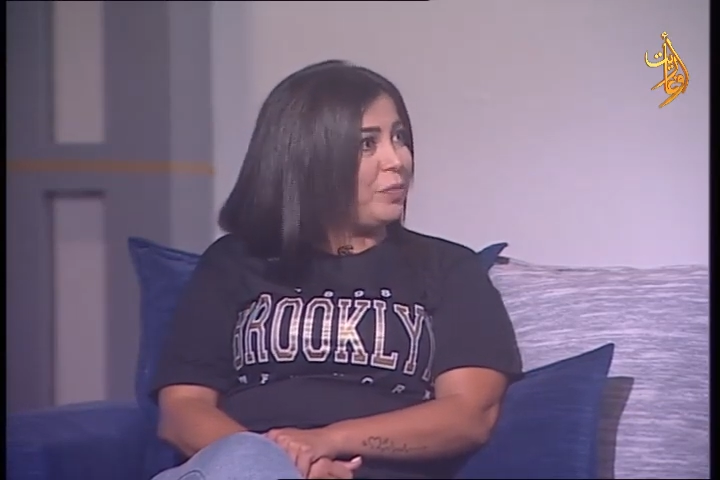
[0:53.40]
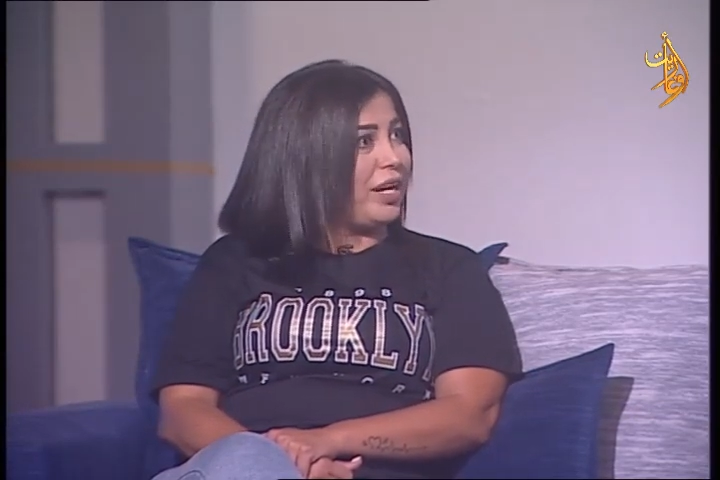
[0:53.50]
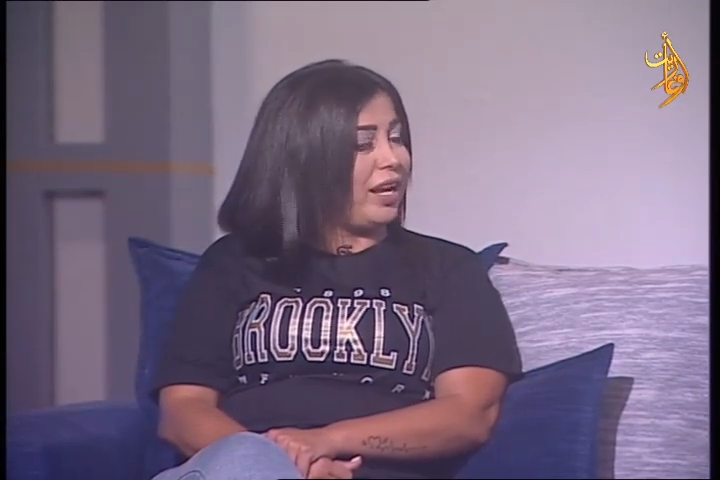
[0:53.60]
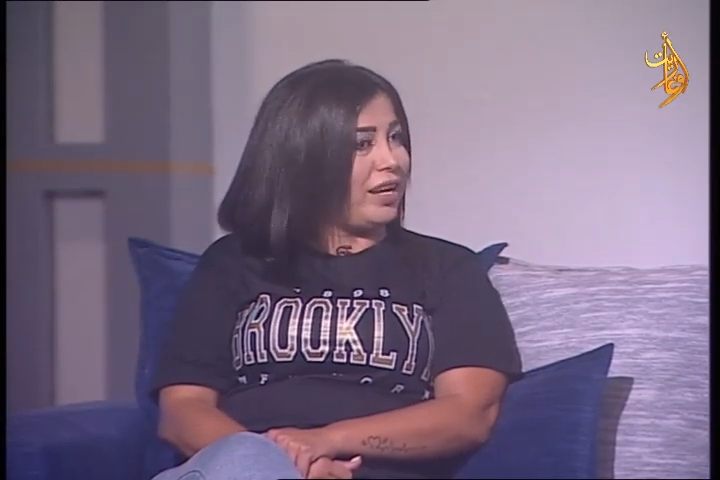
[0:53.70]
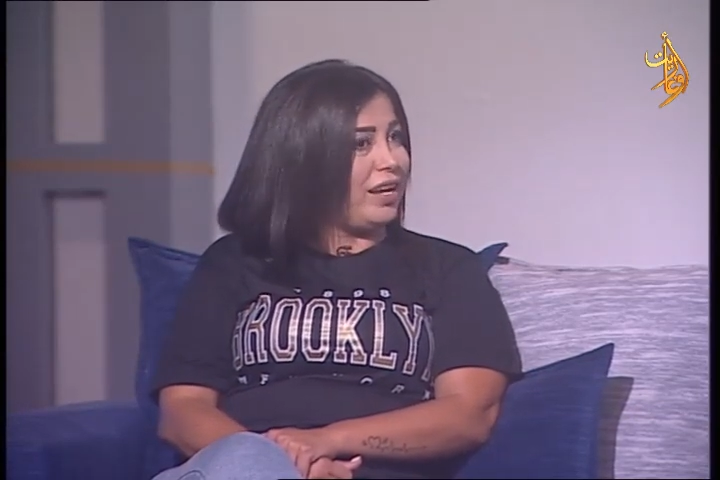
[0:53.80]

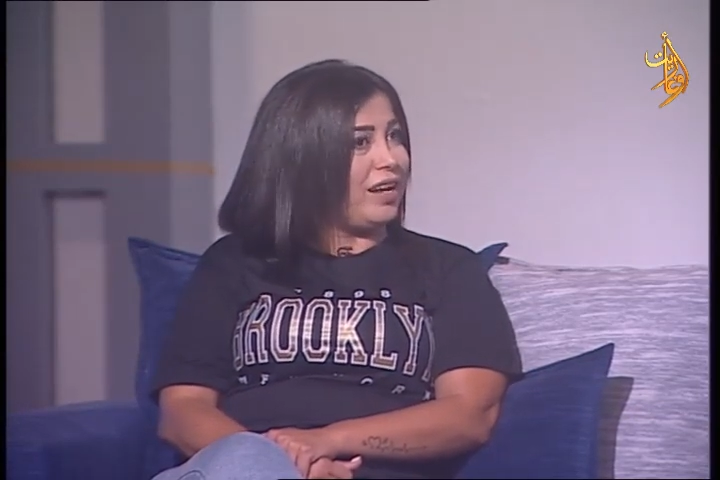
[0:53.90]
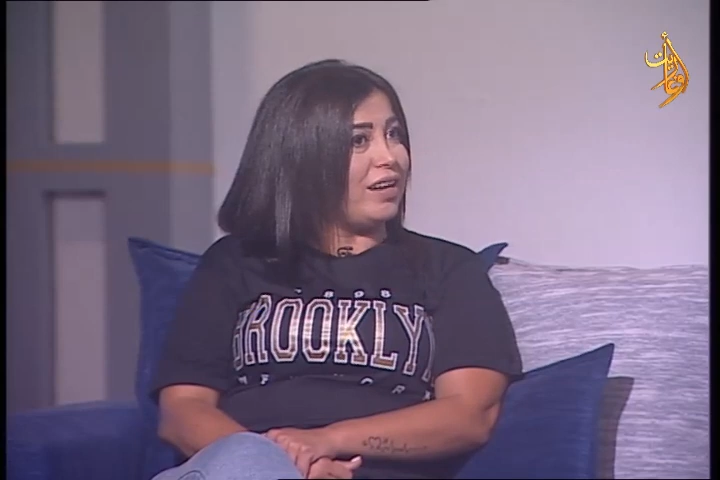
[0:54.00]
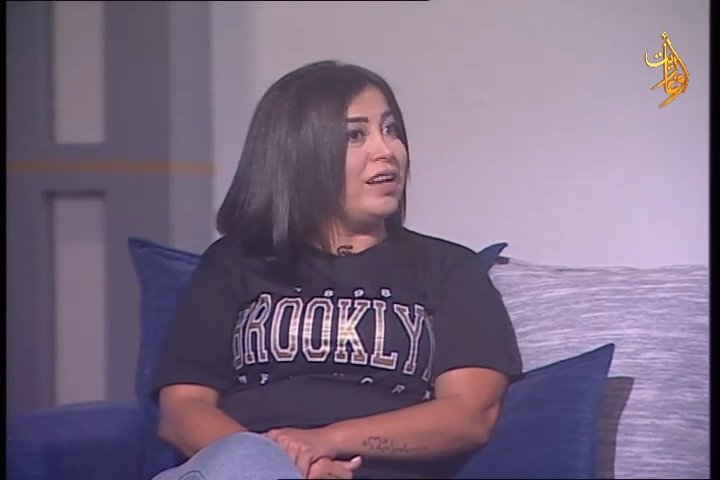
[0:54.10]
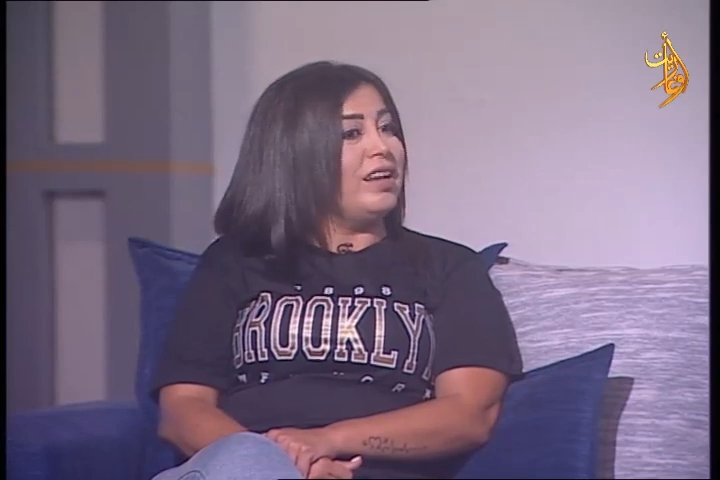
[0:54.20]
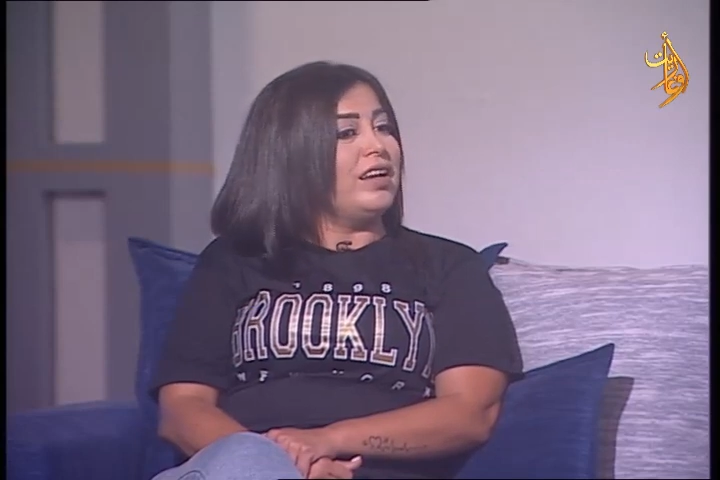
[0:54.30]
من خيار
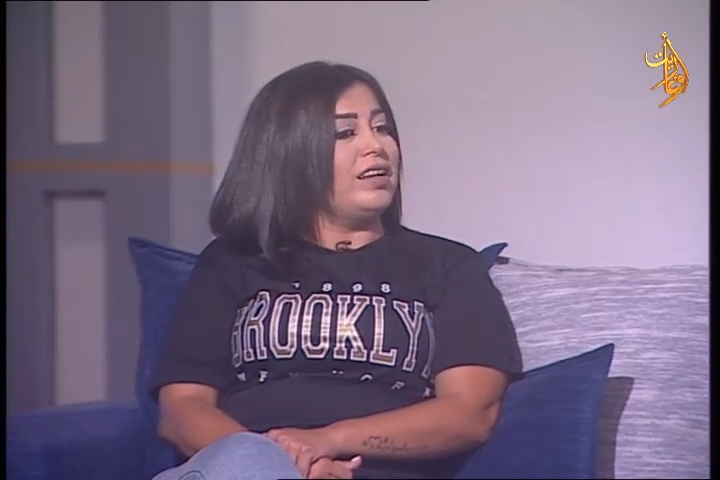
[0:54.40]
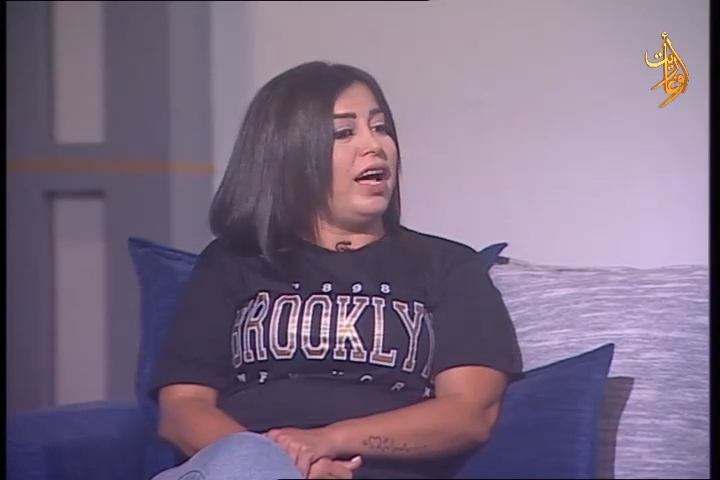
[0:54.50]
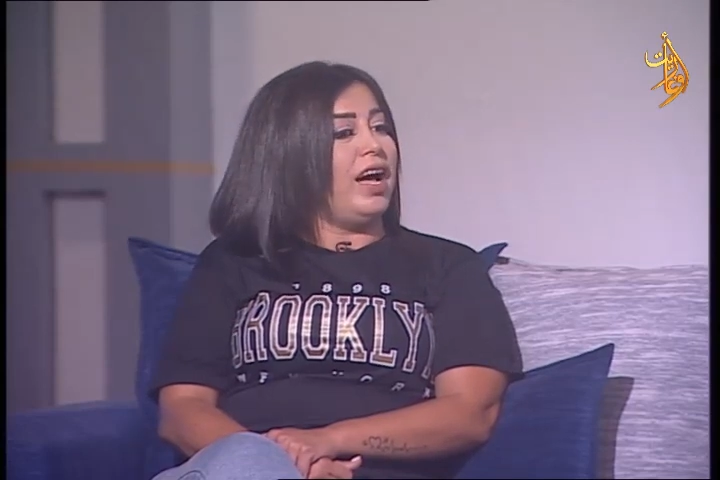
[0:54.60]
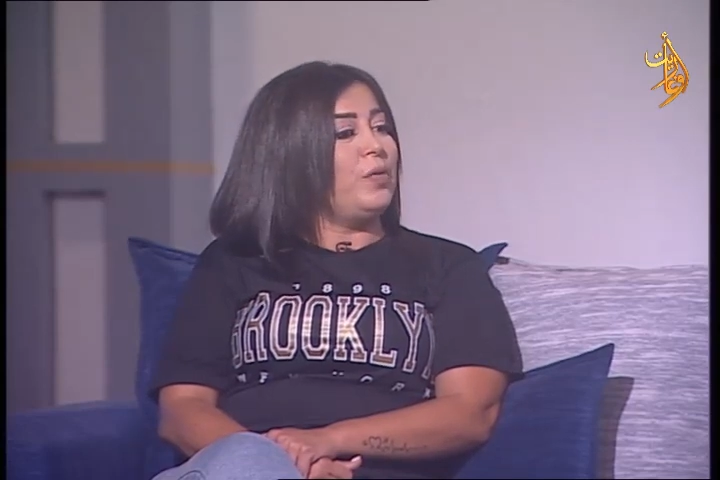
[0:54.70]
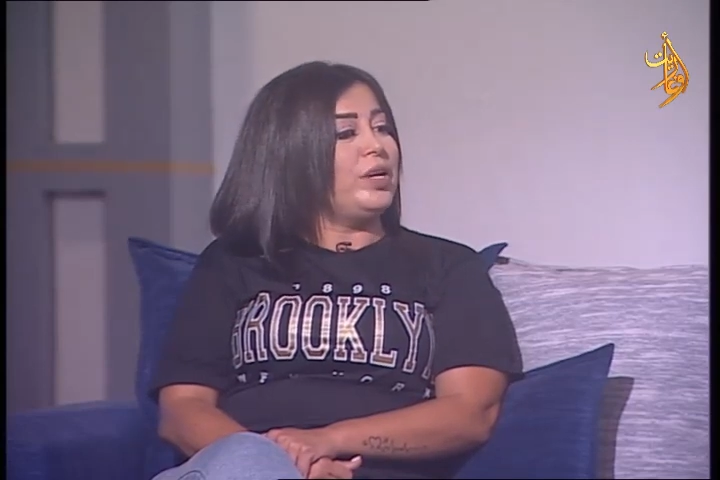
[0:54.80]

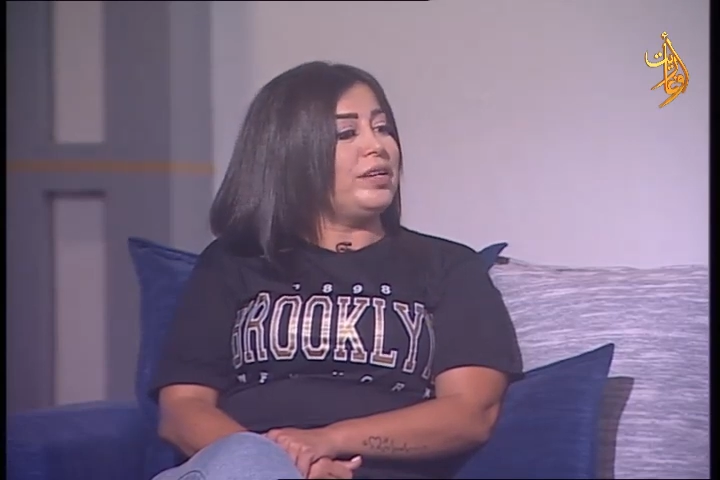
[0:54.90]
نحاول